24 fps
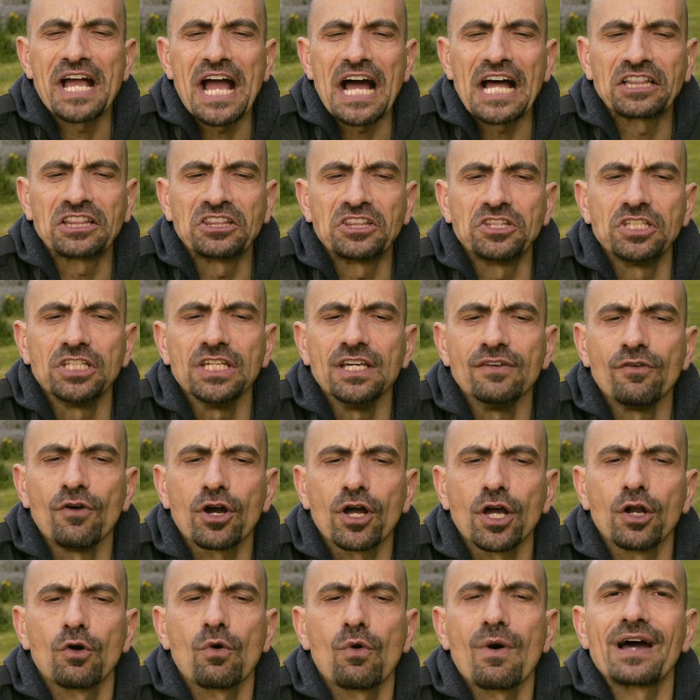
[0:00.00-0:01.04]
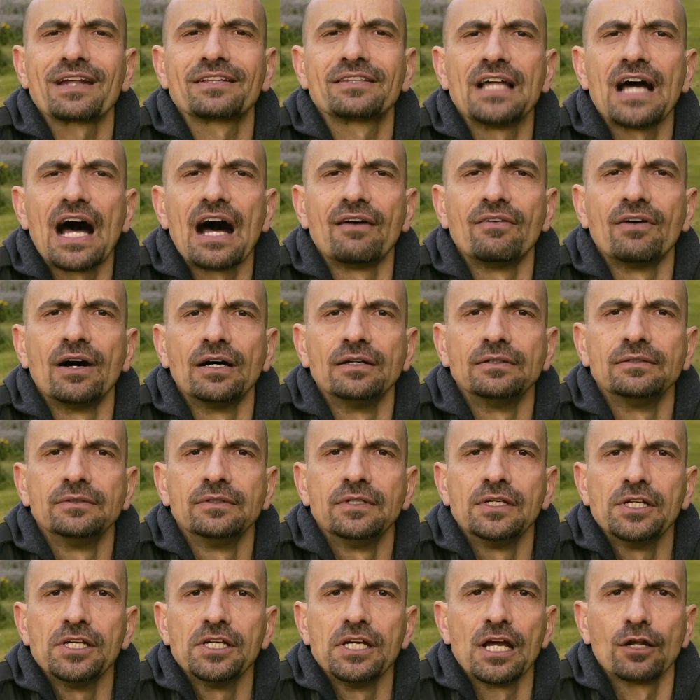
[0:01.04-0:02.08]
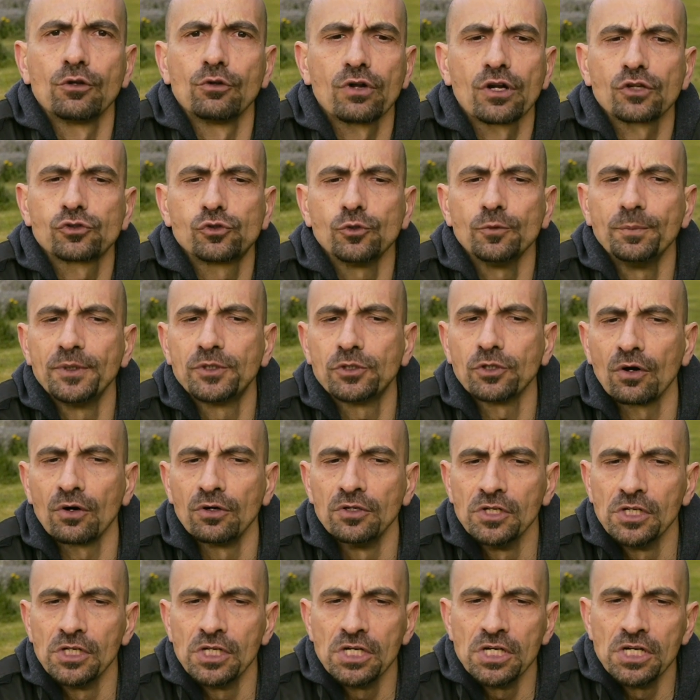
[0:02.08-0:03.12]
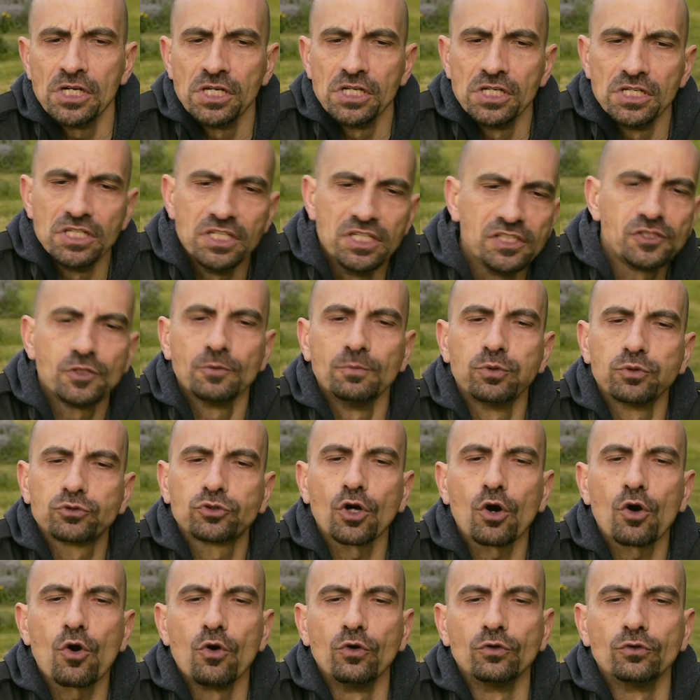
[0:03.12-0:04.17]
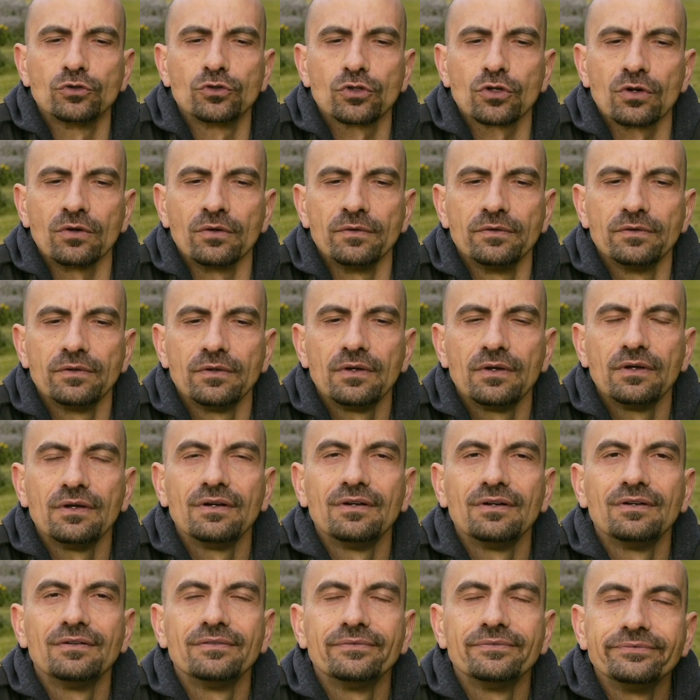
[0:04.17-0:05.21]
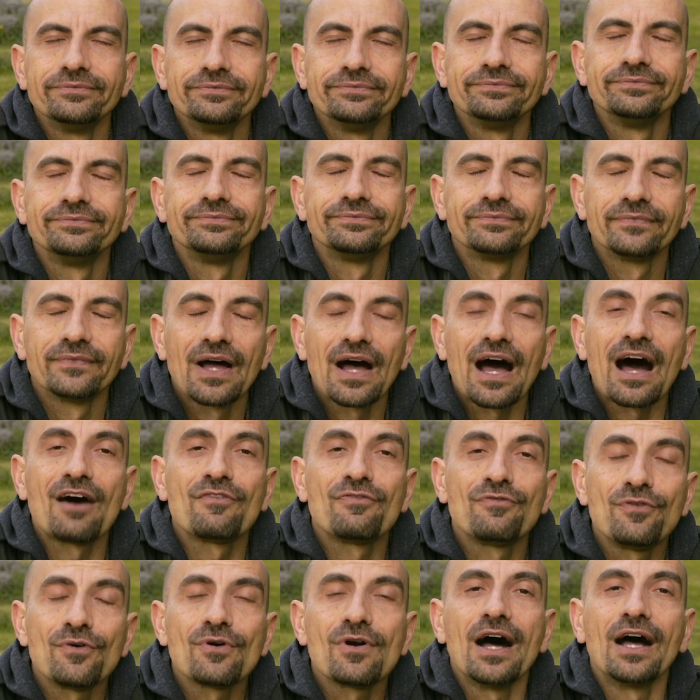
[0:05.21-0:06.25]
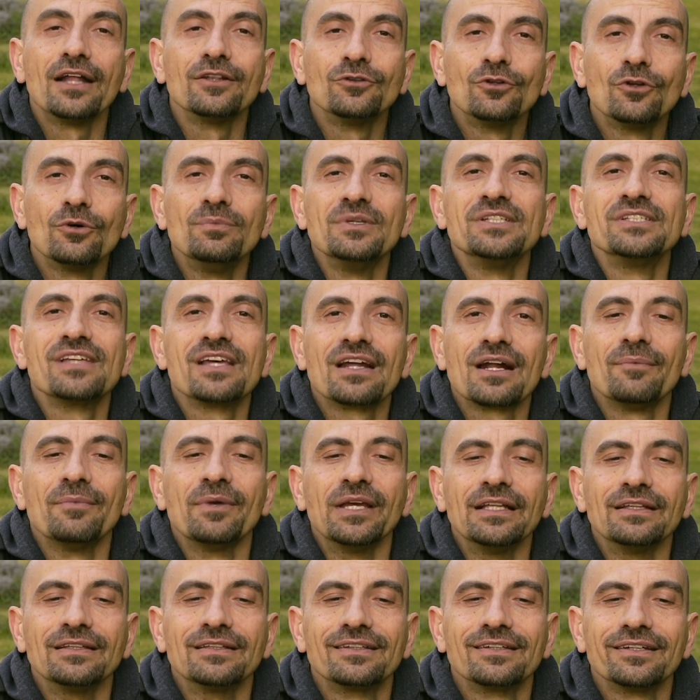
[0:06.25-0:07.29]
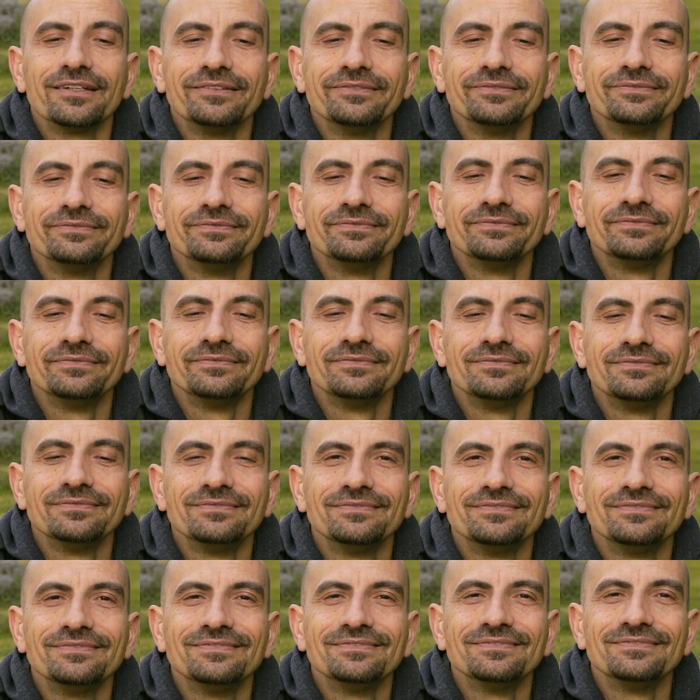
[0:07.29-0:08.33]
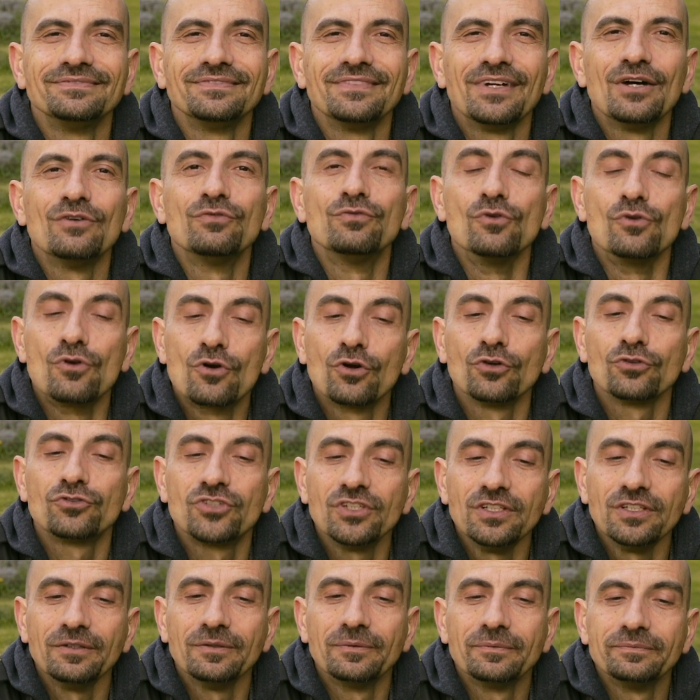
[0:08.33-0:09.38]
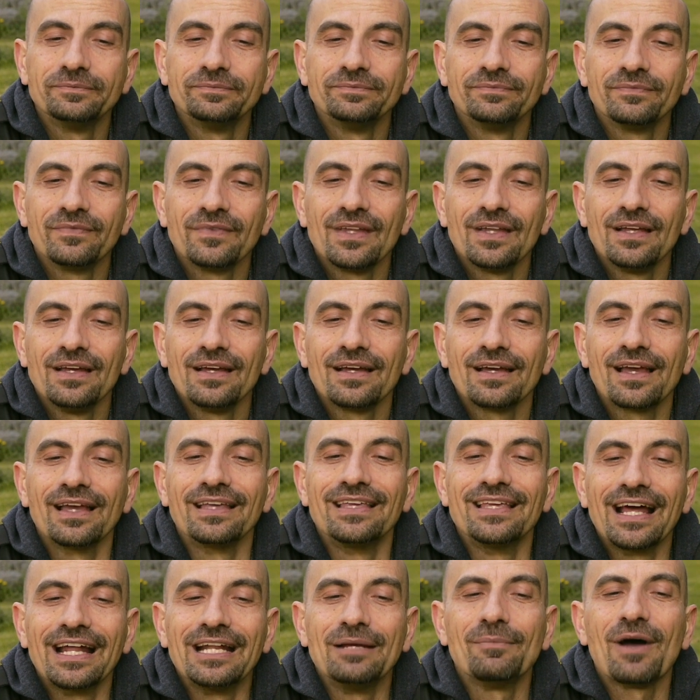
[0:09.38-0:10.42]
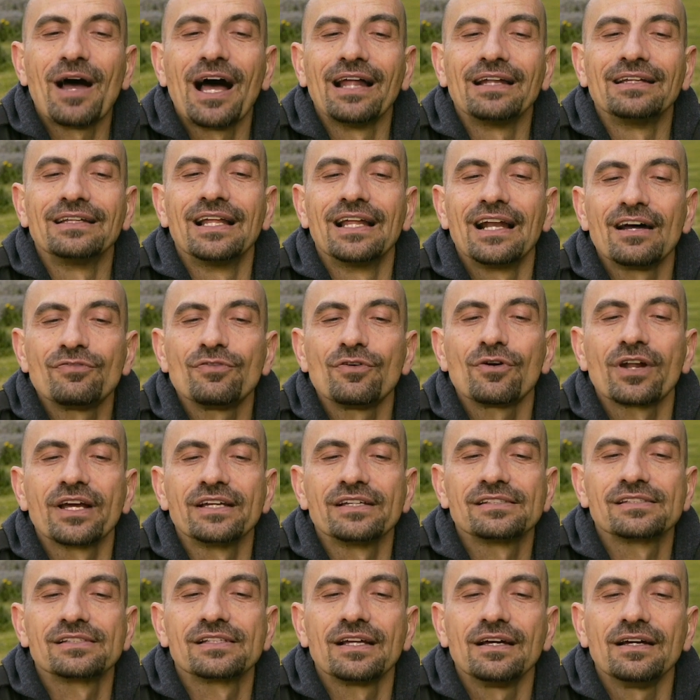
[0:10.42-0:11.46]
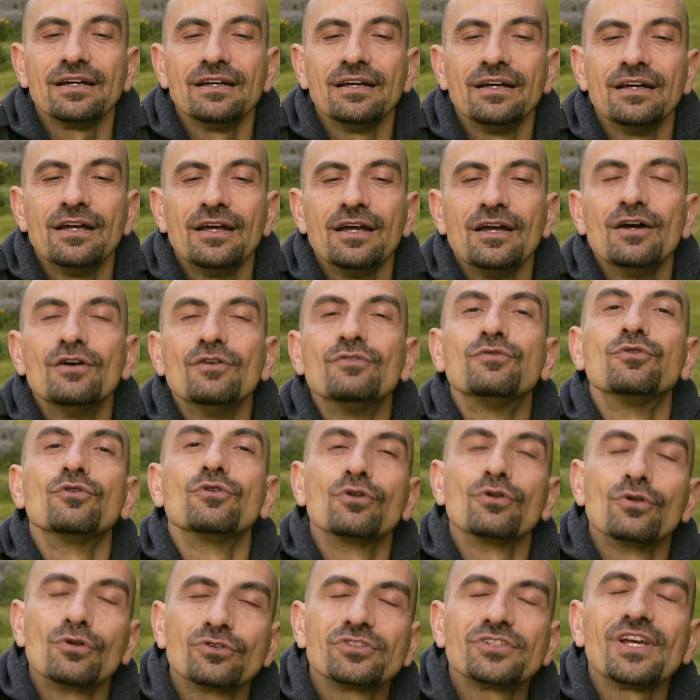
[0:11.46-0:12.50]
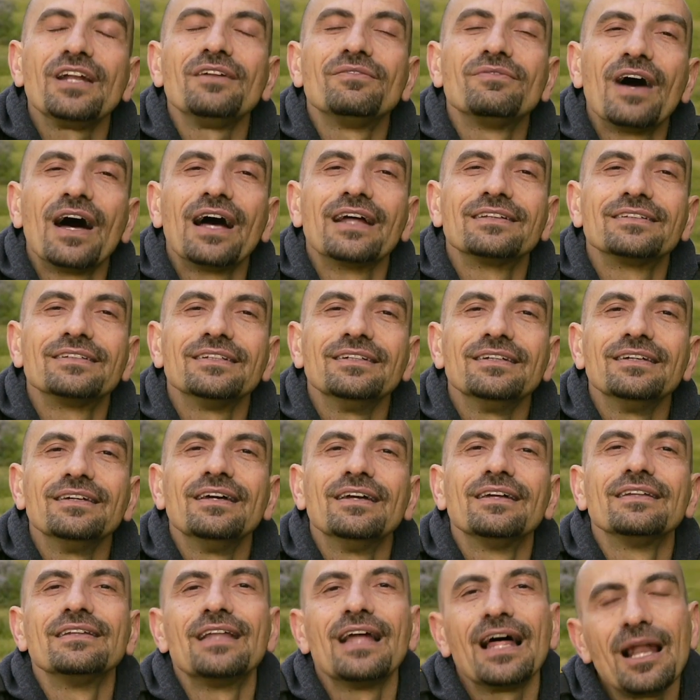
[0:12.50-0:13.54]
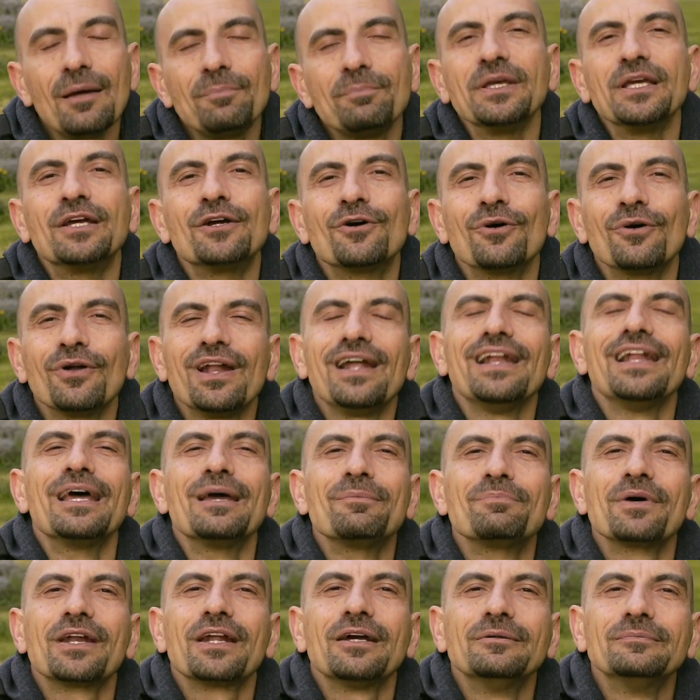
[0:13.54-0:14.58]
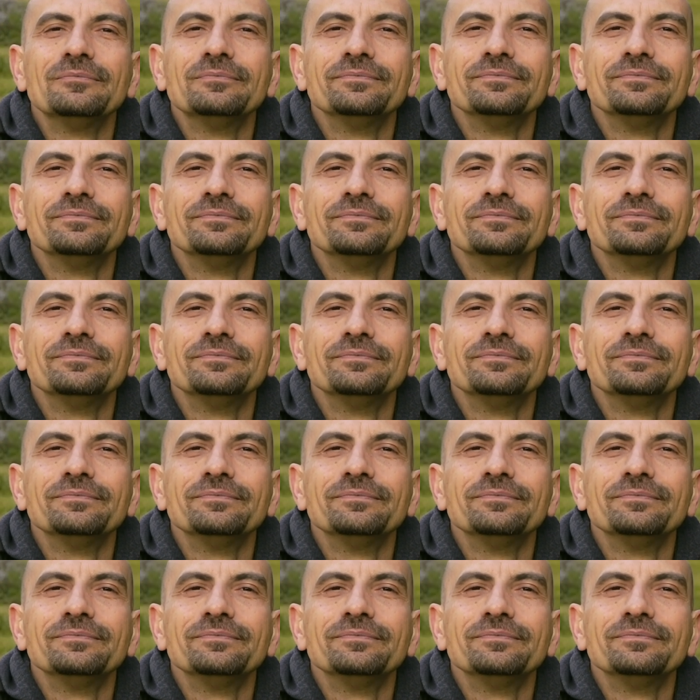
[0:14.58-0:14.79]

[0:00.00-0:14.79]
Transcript: cattivo che lo guardava e allora subito gli si buttò contro, affogando miseramente. Fu così che gli animali della foresta furono salvati dalla piccola lepre.